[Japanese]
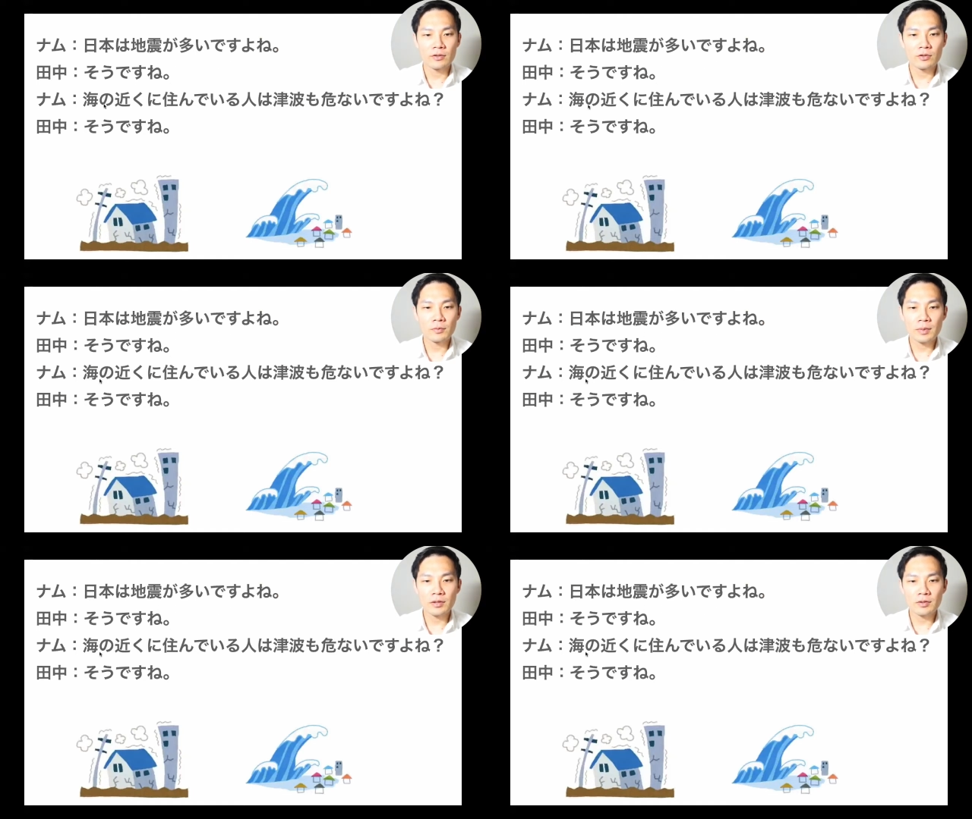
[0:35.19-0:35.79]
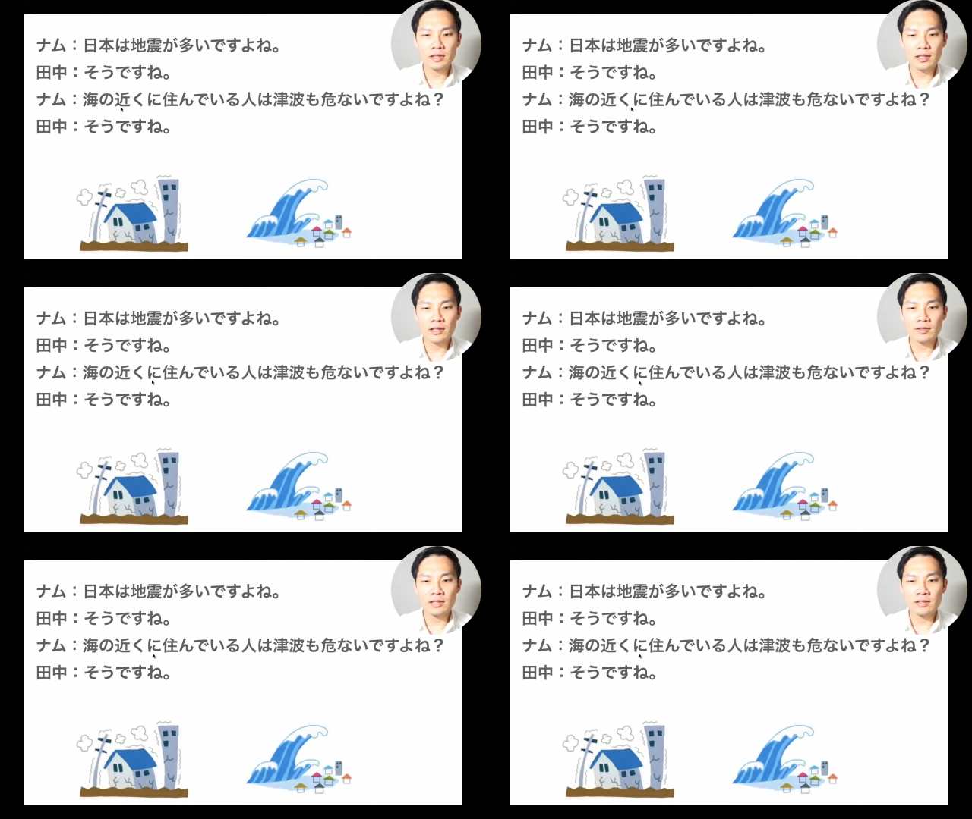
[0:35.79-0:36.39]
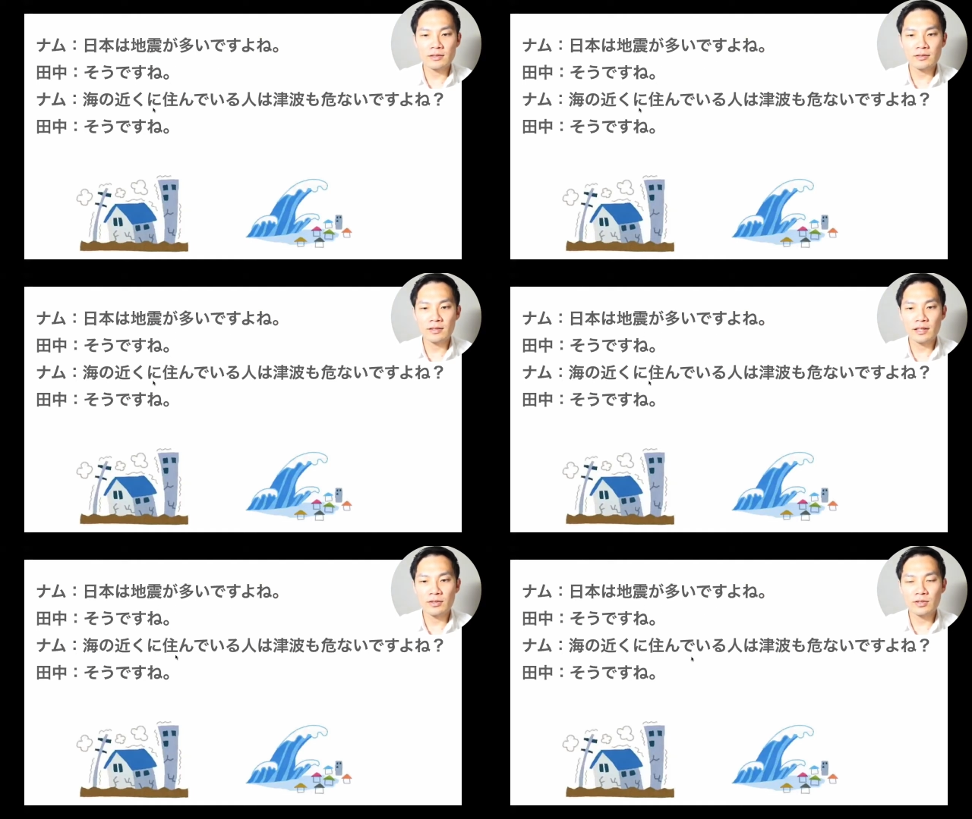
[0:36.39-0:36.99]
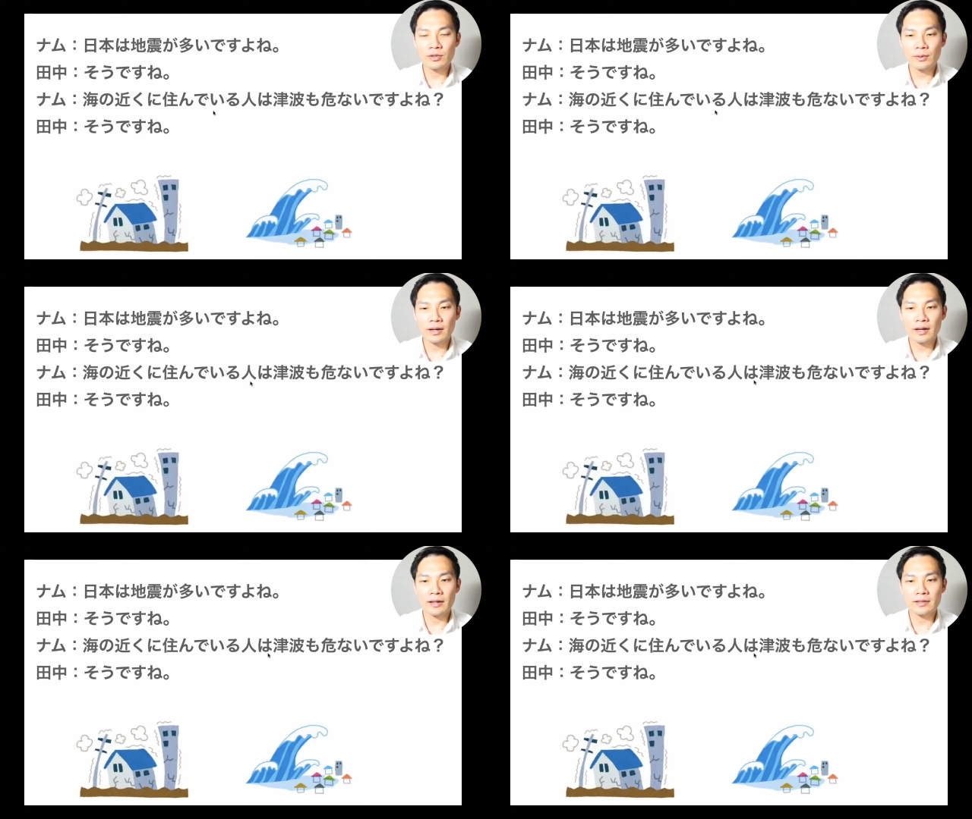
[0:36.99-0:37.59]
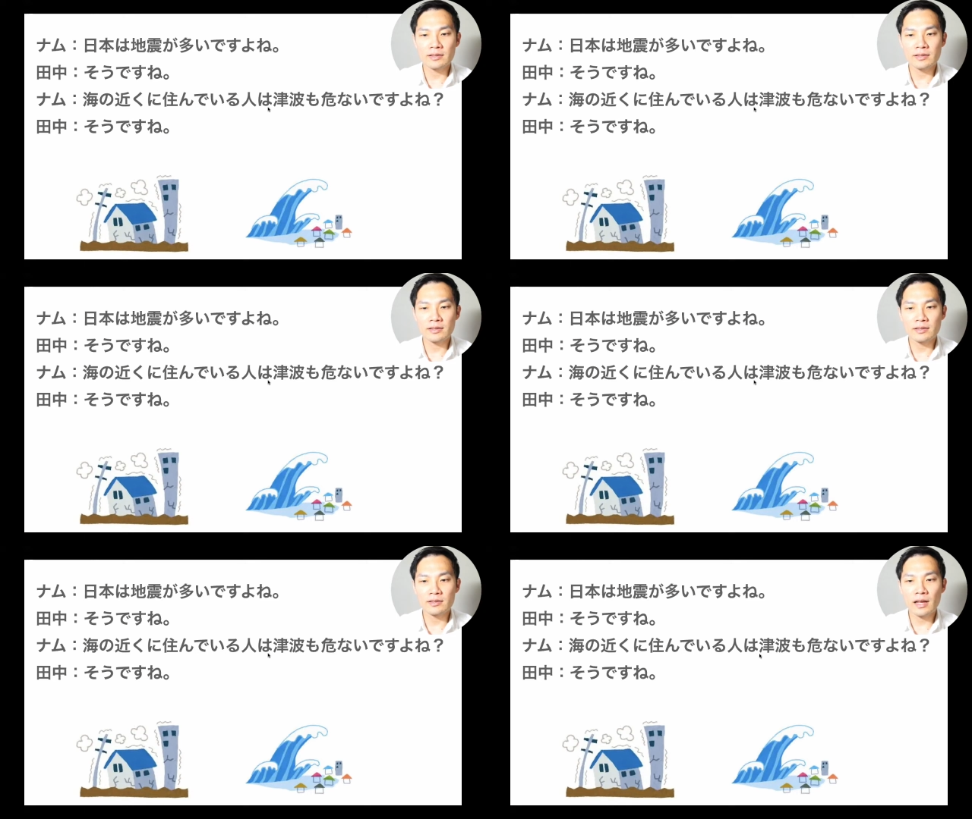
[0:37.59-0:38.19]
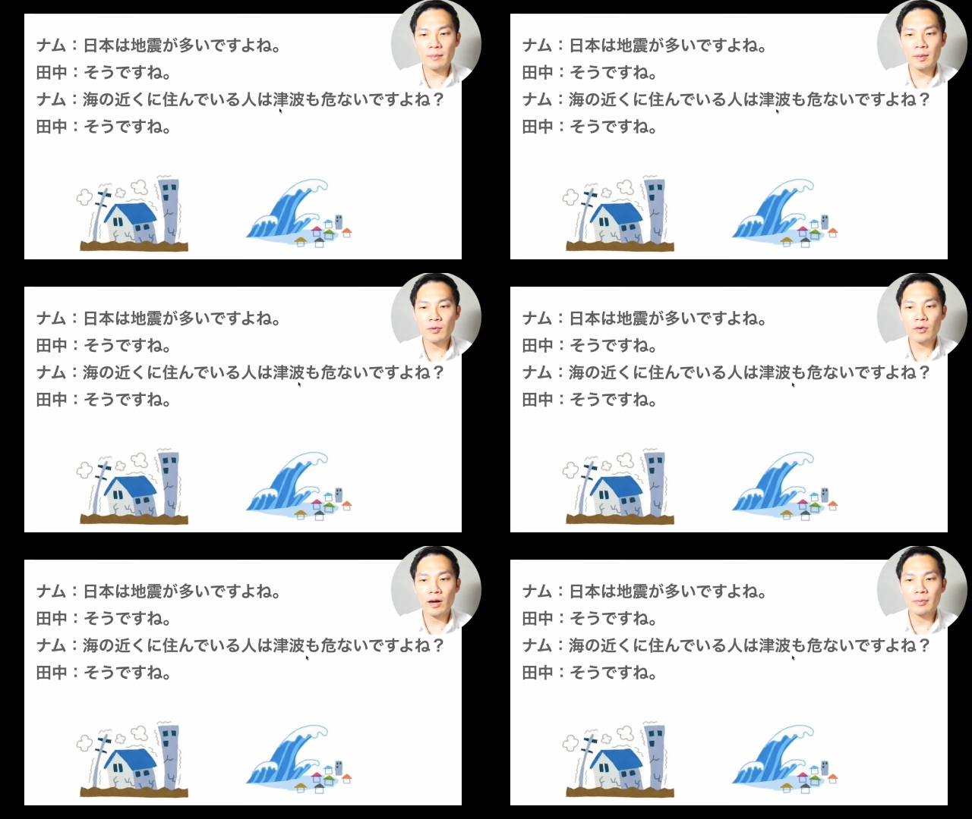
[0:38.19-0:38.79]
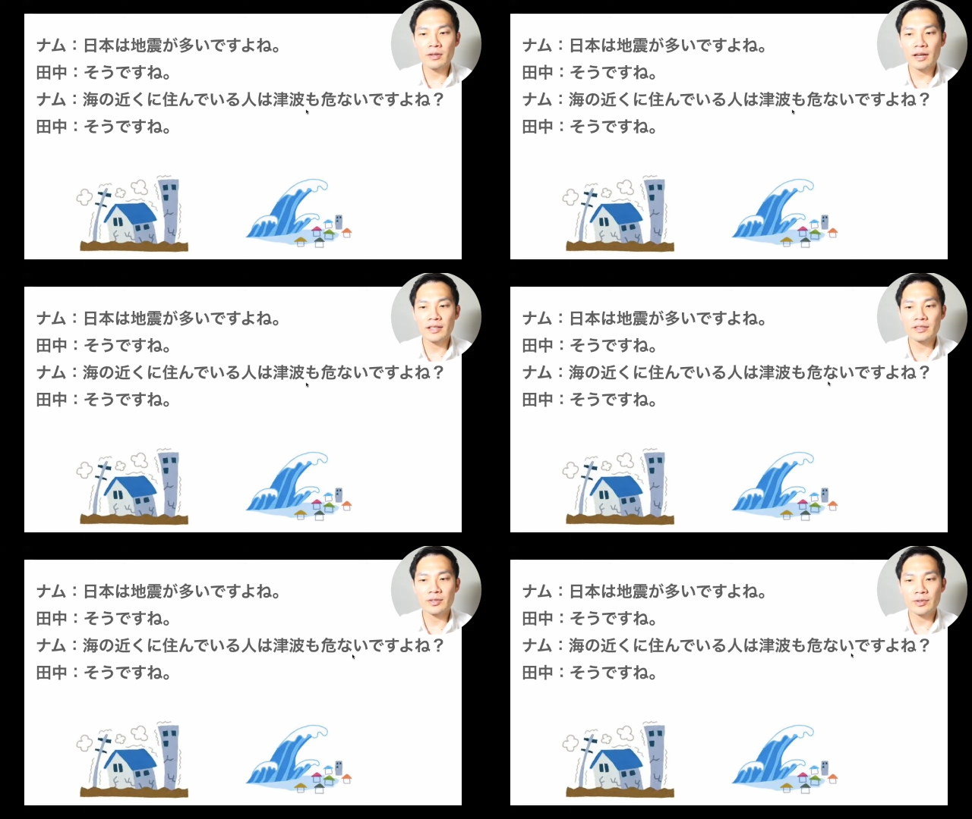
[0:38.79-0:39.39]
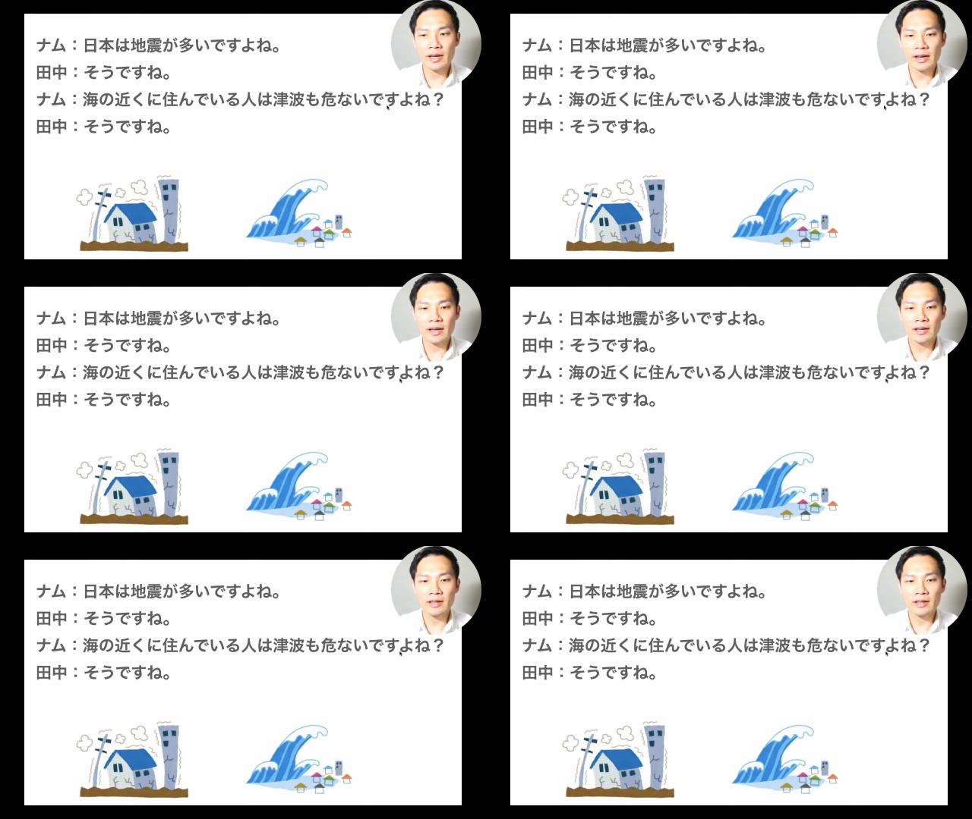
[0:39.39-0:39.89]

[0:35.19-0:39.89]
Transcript: 海の近くに住んでいる人は津波も危ないですよね